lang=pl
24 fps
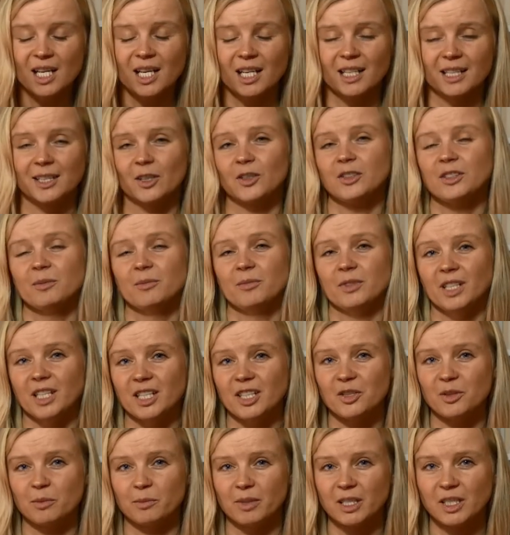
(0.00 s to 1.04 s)
I o tym
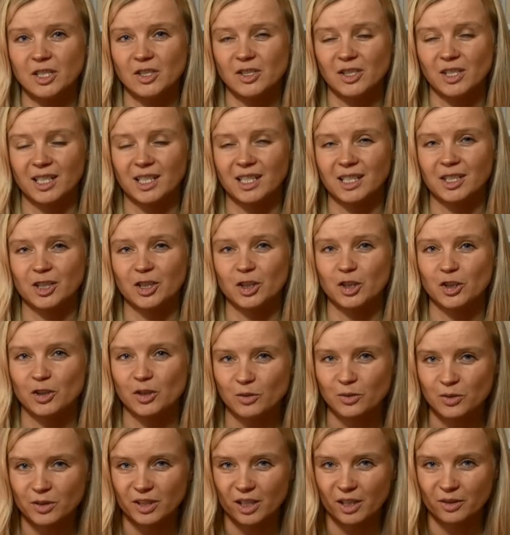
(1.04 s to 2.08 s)
też będzie
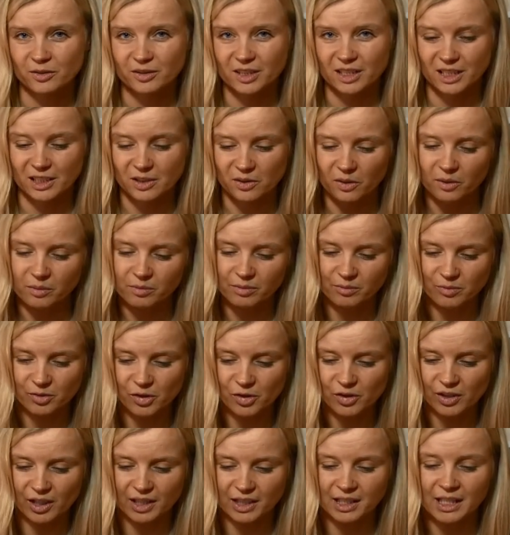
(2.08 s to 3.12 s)
książka, o której chciałabym
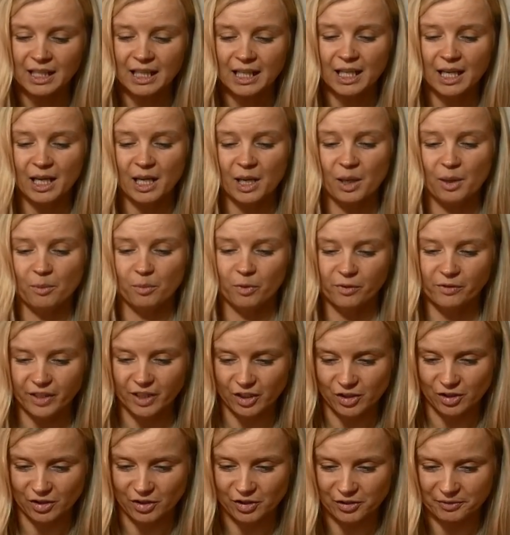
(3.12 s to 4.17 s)
dzisiaj
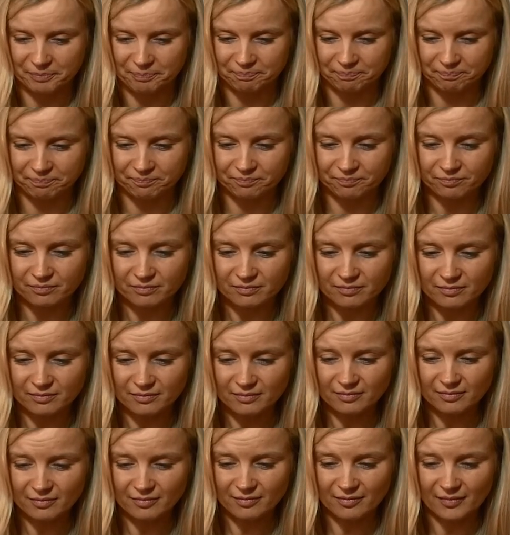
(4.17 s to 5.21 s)
powiedzieć.
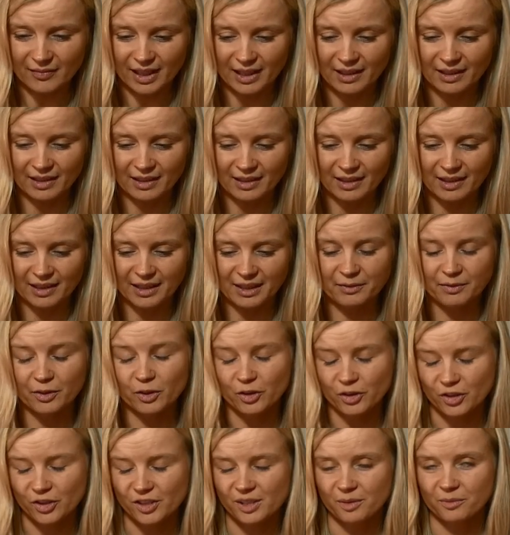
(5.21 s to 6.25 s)
E, I
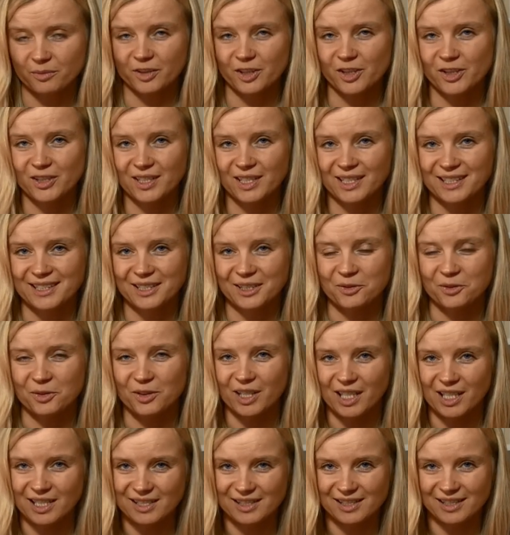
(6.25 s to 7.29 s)
wykorzystam właśnie tę
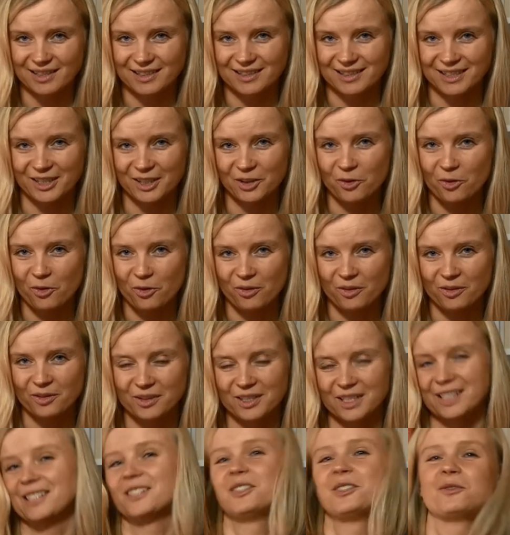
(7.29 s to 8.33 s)
okazję
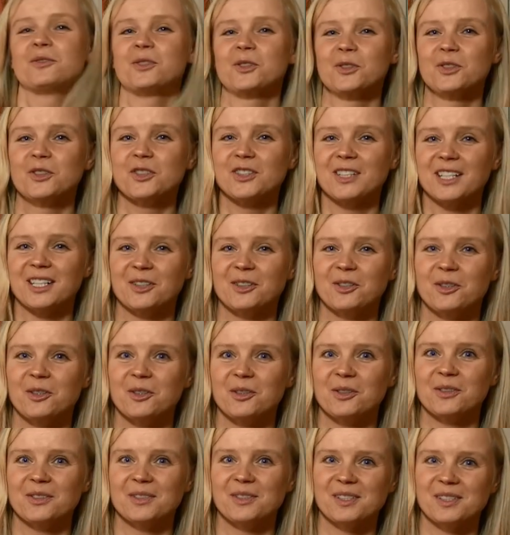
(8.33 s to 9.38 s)
takiego e,
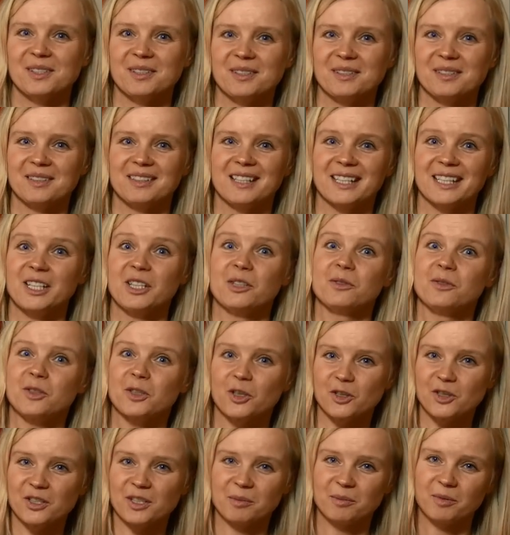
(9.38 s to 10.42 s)
noworocznego, takiej
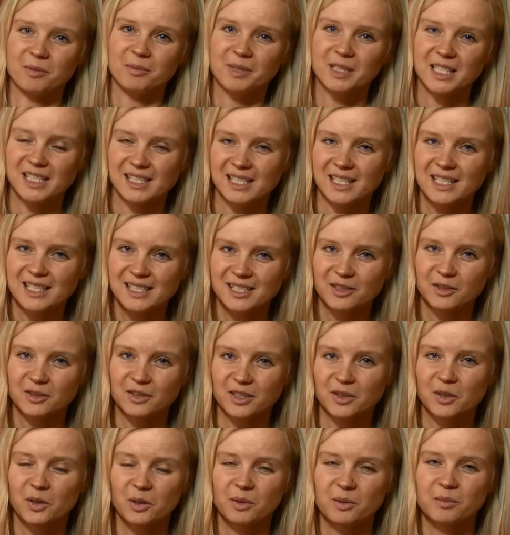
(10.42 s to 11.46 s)
noworocznej mobilizacji do
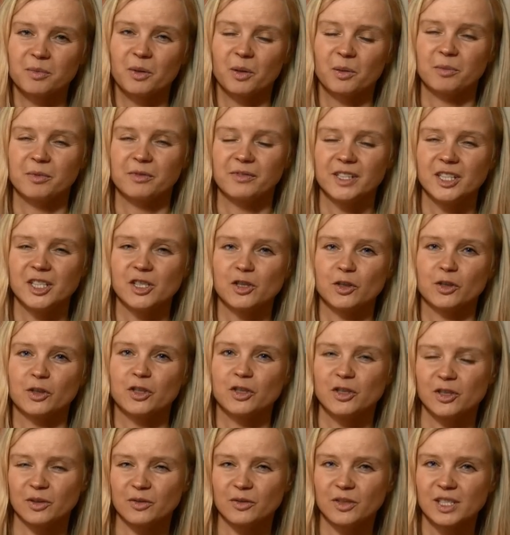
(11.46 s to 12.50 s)
tego, aby opowiedzieć o
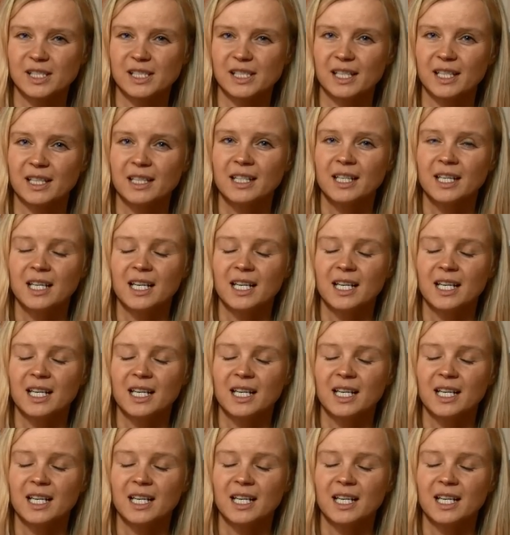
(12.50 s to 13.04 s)
książce